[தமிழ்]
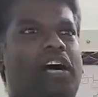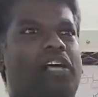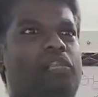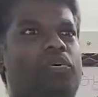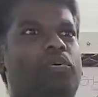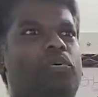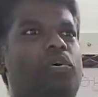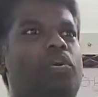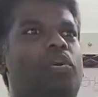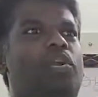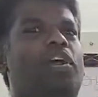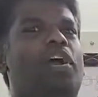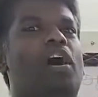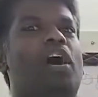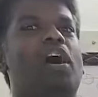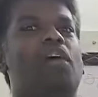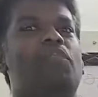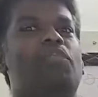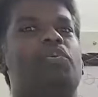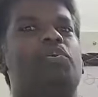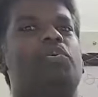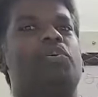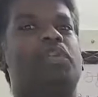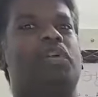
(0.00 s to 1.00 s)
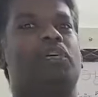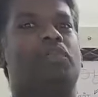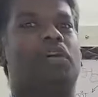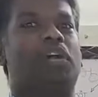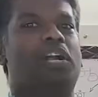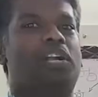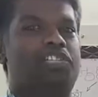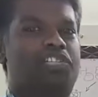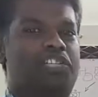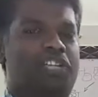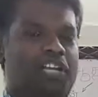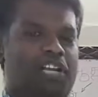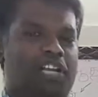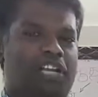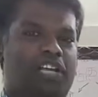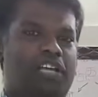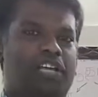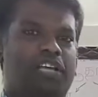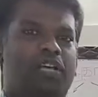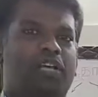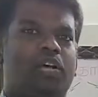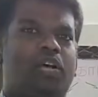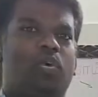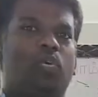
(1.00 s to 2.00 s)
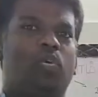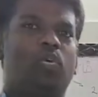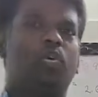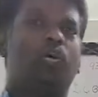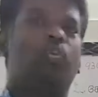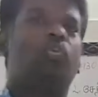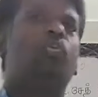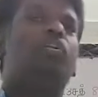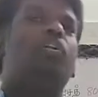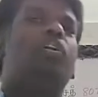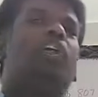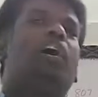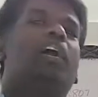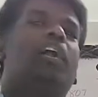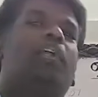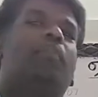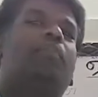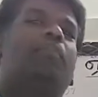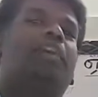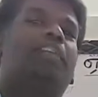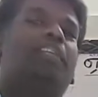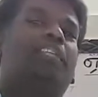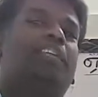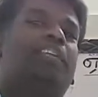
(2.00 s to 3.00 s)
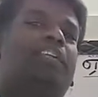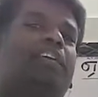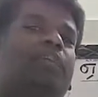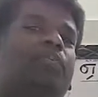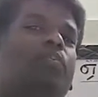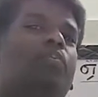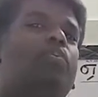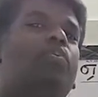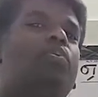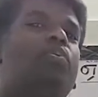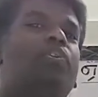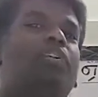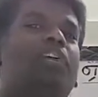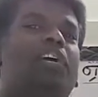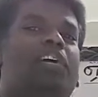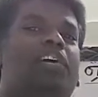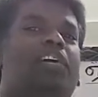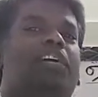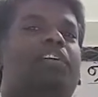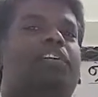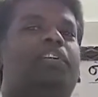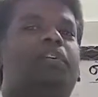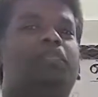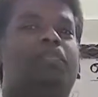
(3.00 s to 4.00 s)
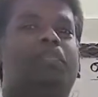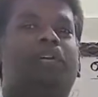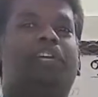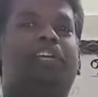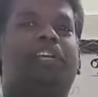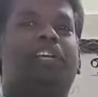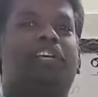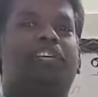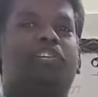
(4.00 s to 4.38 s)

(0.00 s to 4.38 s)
அது உங்களுடைய ஆவிக்குரிய வாழ்க்கையில் உங்கள் உள்ளான மனிதனை ஊண்ட கற்றும்படி